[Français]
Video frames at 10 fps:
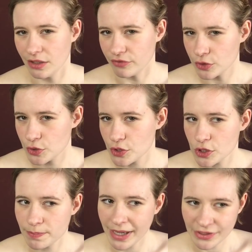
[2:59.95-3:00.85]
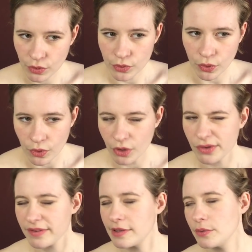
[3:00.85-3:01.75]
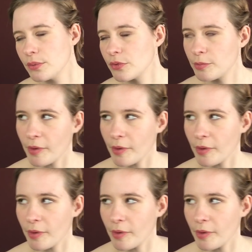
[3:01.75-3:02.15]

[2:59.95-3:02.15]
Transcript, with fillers: Il faut juste pas être trop lent, sinon on se